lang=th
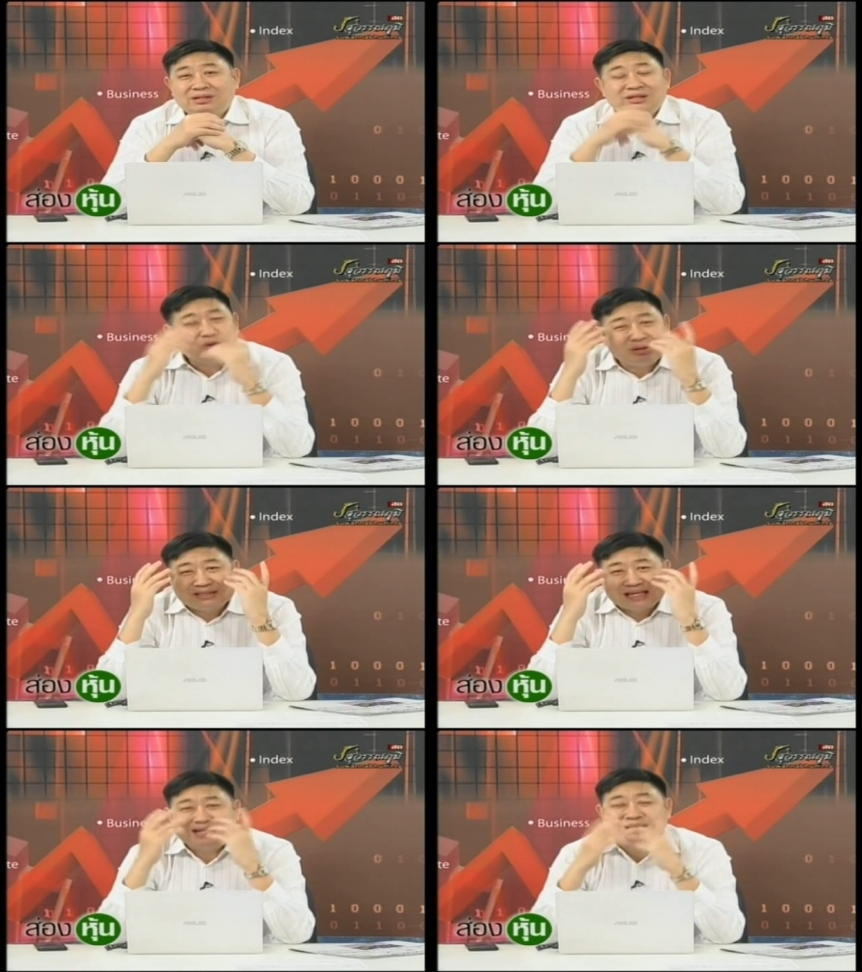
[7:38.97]
คือโดย
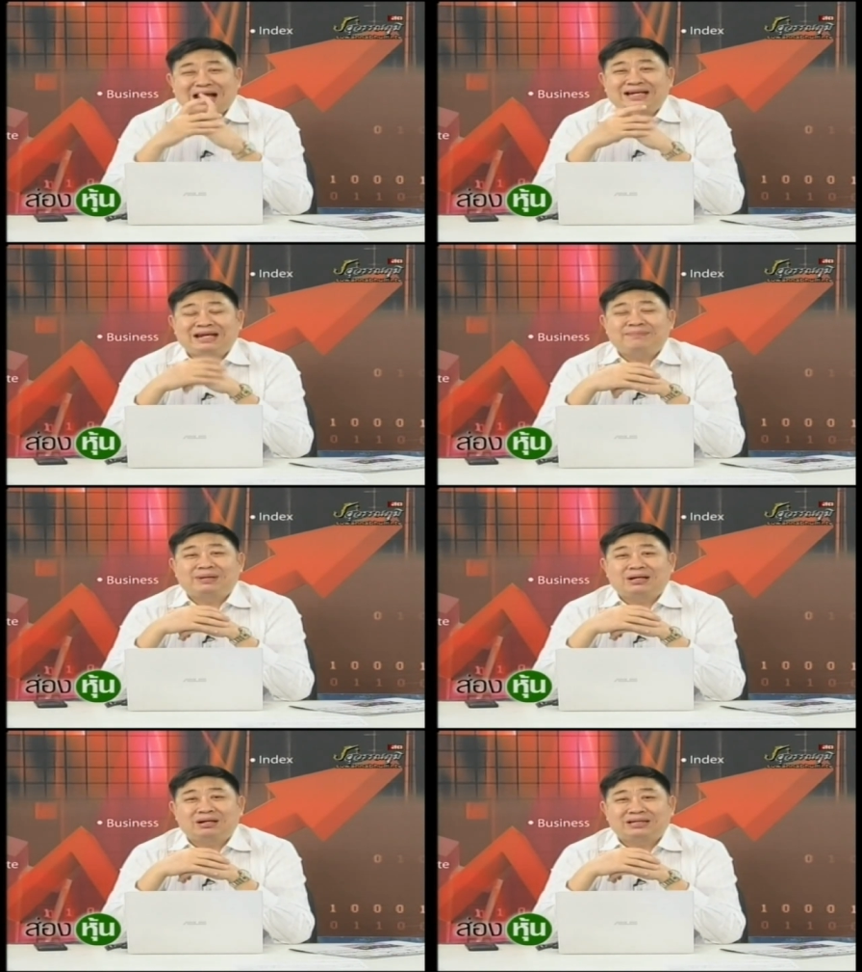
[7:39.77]
เซนส์การคิด
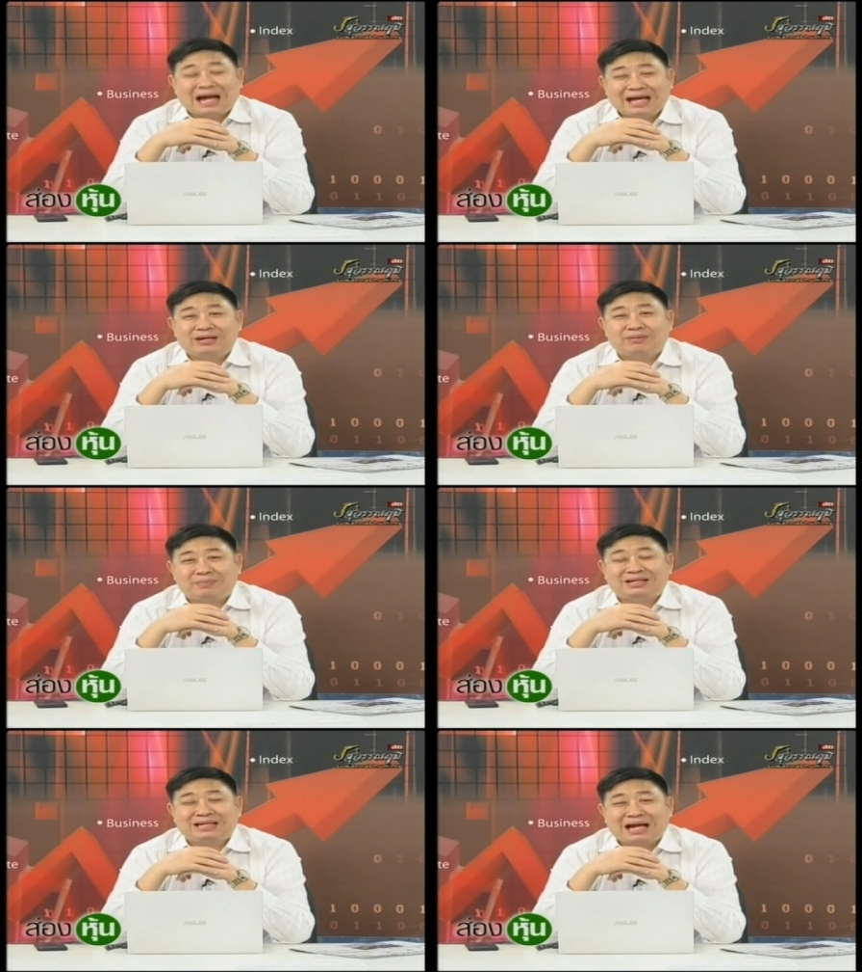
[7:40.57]
มันก็ใช่
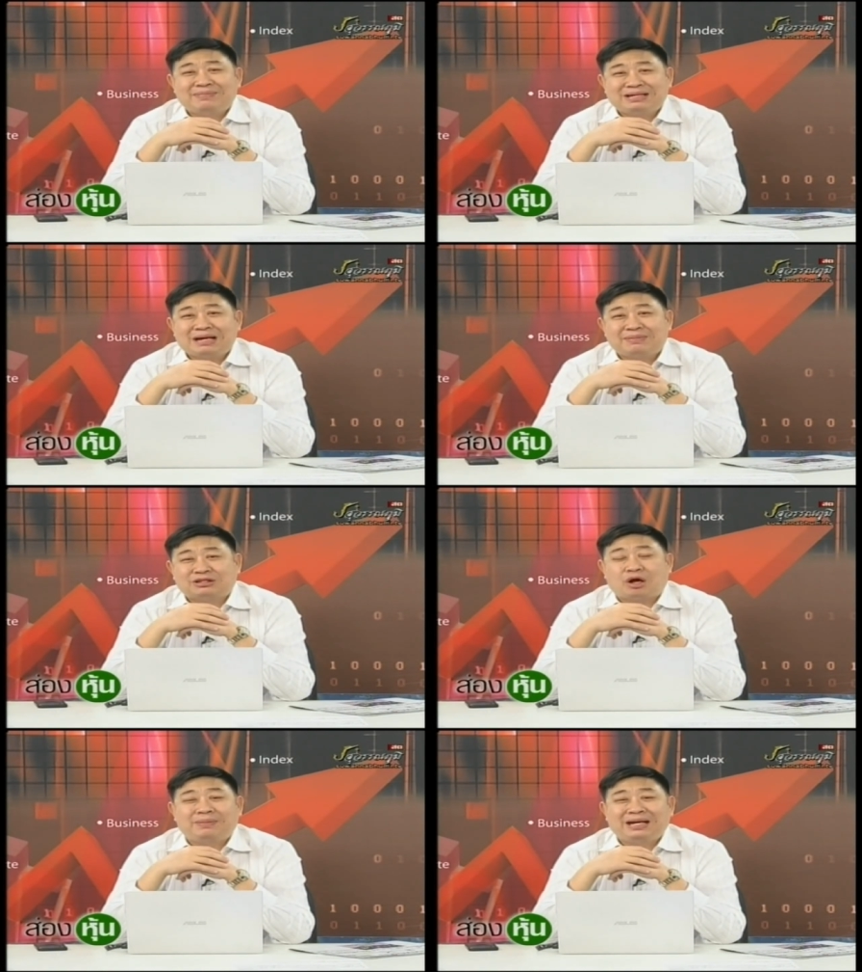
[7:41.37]
มันใช่ไม่ใช่ มัน
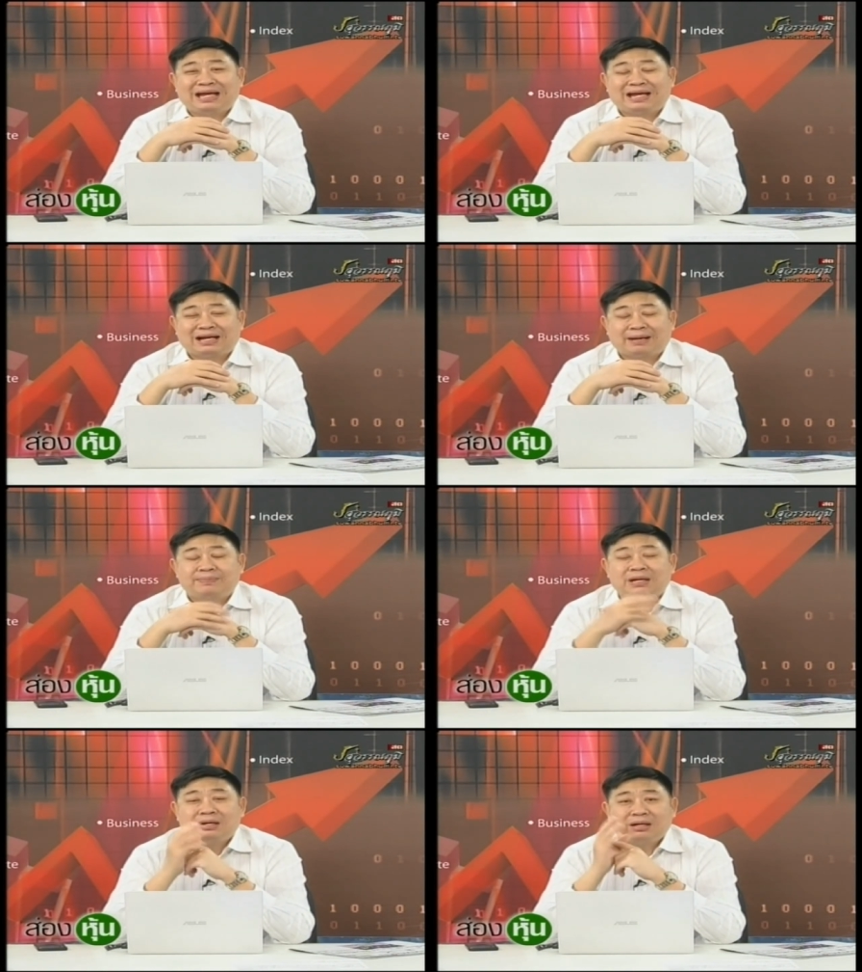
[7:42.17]
ตอบได้เองครับ
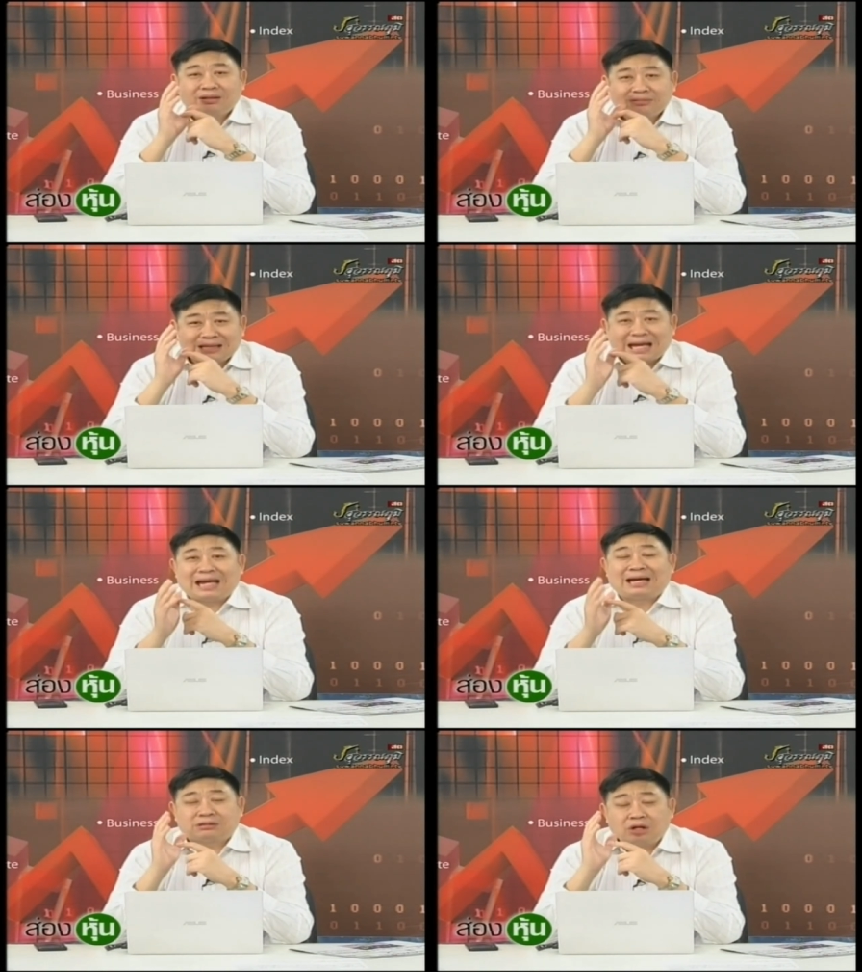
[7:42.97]
แต่
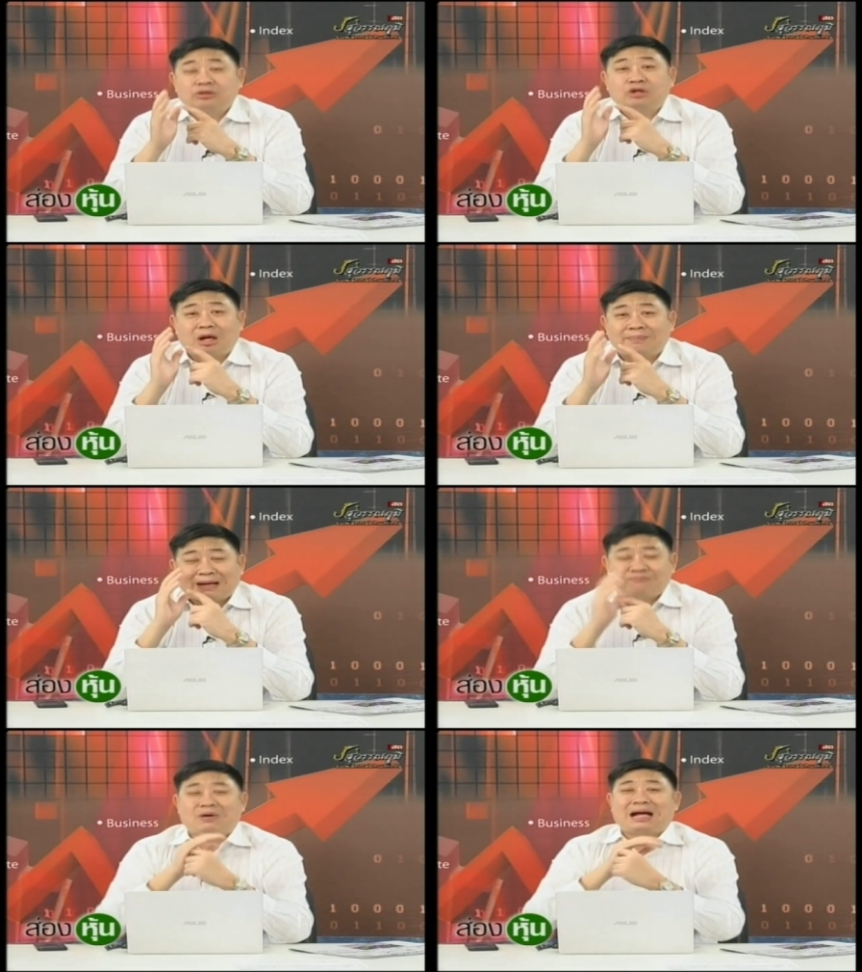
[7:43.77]
ต้องยอมรั
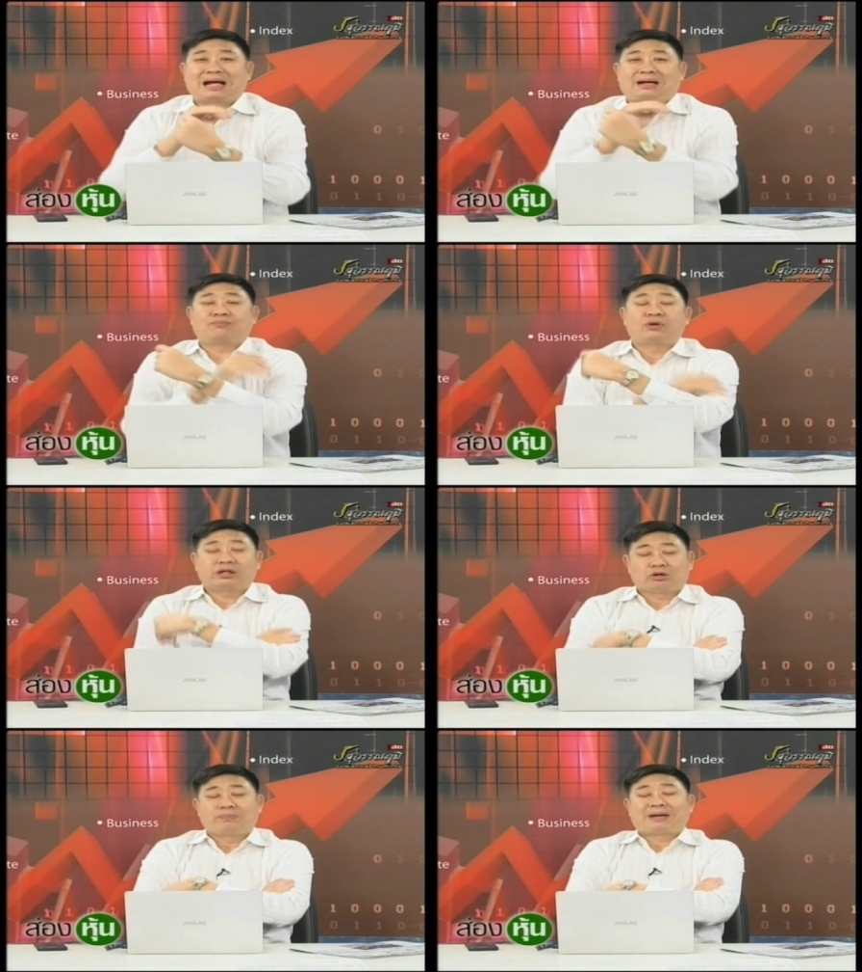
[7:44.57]
บว่าผลก
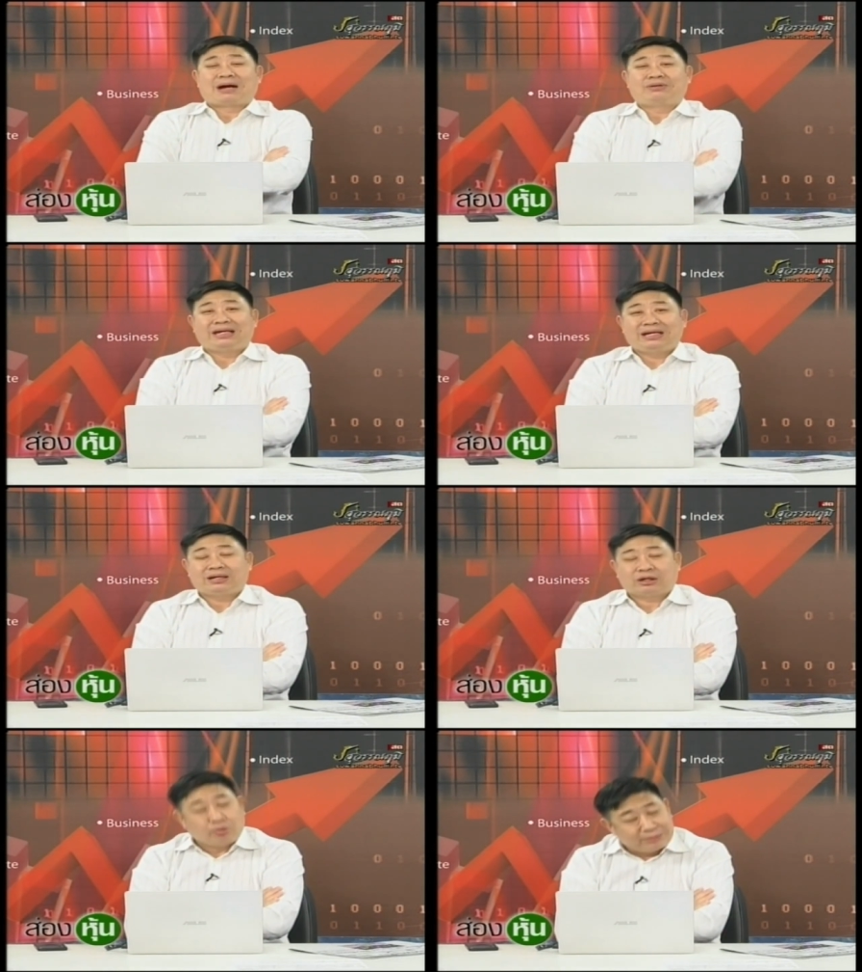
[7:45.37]
ระทบข่าวนี้ก
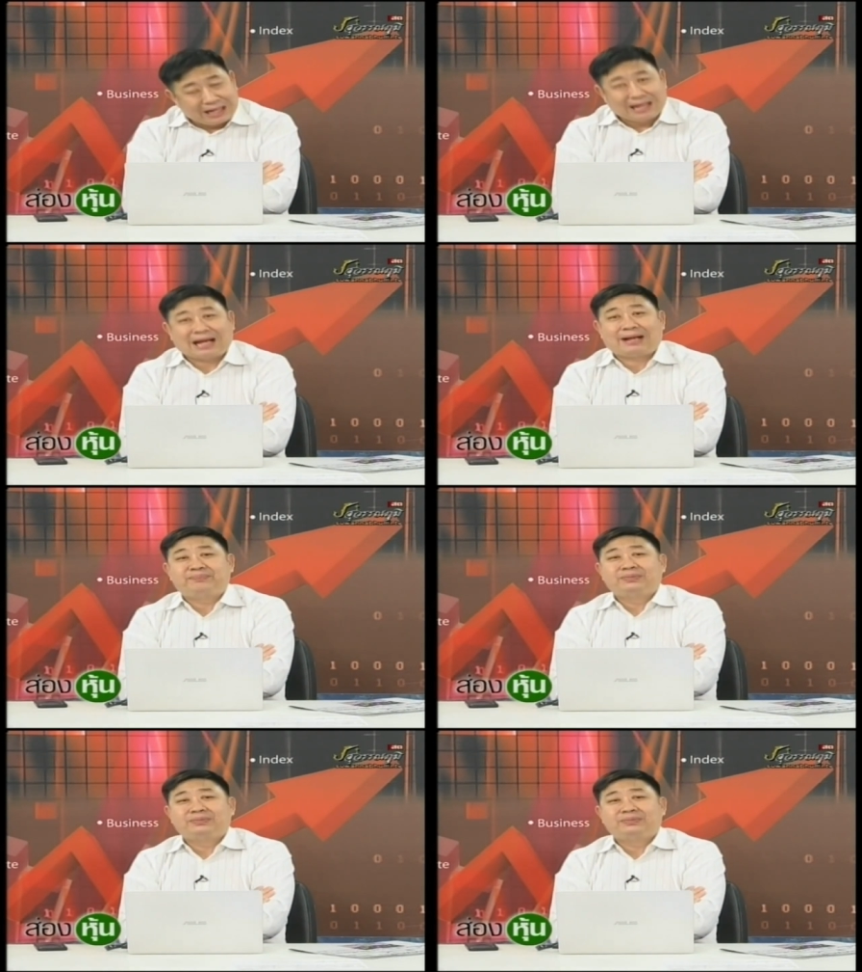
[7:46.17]
ระทบจริงฮะ